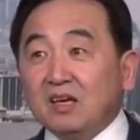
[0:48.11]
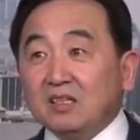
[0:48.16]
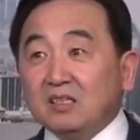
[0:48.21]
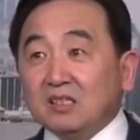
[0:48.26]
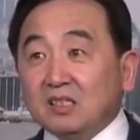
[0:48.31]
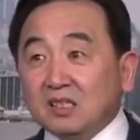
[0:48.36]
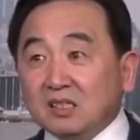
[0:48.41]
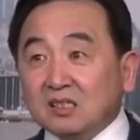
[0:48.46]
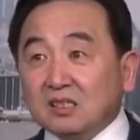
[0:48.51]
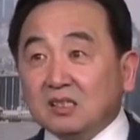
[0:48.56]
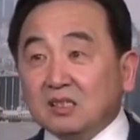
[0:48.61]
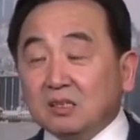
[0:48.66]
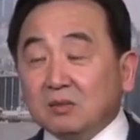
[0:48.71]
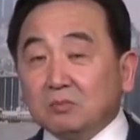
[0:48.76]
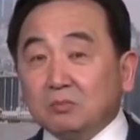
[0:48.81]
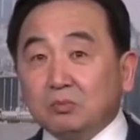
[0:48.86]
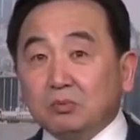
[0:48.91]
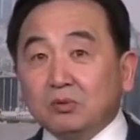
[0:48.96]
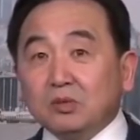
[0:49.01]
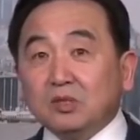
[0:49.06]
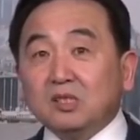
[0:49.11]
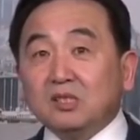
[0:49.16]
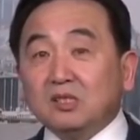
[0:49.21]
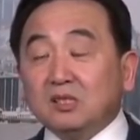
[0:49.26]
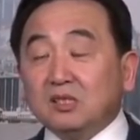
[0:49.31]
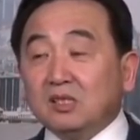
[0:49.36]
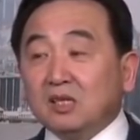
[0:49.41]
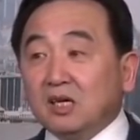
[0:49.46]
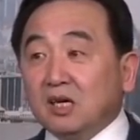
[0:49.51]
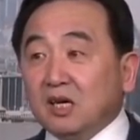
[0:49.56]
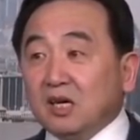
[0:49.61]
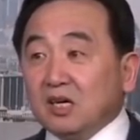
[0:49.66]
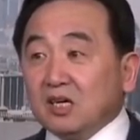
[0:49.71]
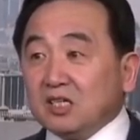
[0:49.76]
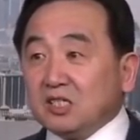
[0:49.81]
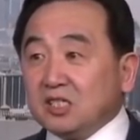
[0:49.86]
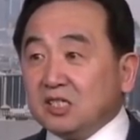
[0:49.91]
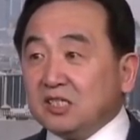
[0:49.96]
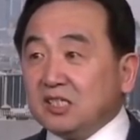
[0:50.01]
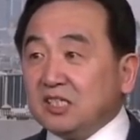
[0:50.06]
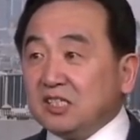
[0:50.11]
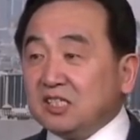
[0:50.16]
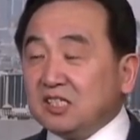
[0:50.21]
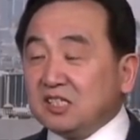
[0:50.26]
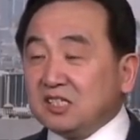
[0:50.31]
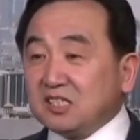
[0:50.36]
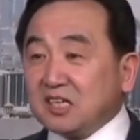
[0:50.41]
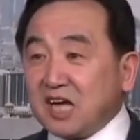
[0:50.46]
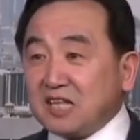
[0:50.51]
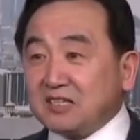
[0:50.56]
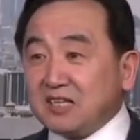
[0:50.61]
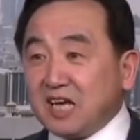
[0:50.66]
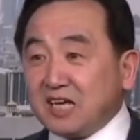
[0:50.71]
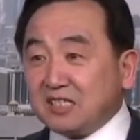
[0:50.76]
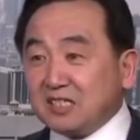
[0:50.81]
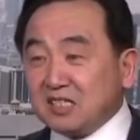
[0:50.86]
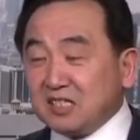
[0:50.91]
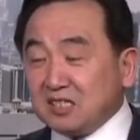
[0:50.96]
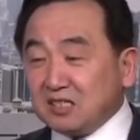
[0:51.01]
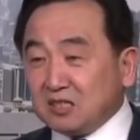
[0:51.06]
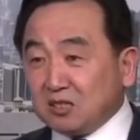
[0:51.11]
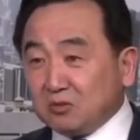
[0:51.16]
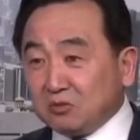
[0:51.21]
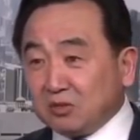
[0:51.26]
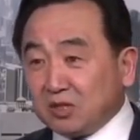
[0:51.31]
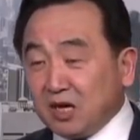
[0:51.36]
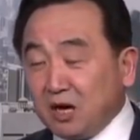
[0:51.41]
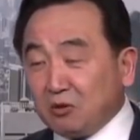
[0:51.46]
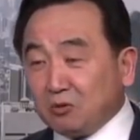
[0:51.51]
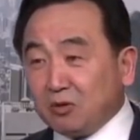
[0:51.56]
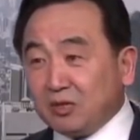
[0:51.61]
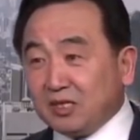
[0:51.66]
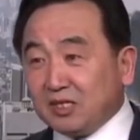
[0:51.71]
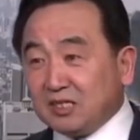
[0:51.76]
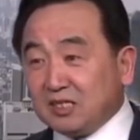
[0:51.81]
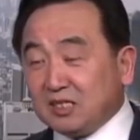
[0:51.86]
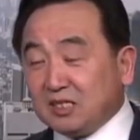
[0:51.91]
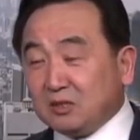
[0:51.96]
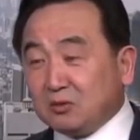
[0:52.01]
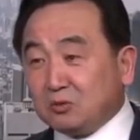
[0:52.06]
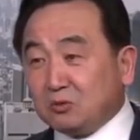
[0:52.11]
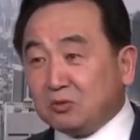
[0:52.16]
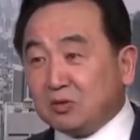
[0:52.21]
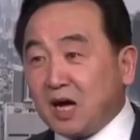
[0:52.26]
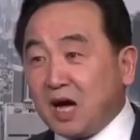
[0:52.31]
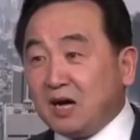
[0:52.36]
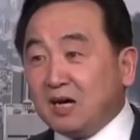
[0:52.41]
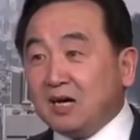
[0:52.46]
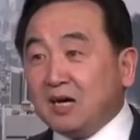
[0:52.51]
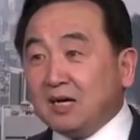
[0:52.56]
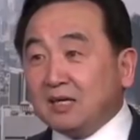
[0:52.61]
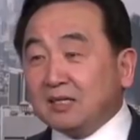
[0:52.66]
其实不是，实际是站在辛丑条约的基础上，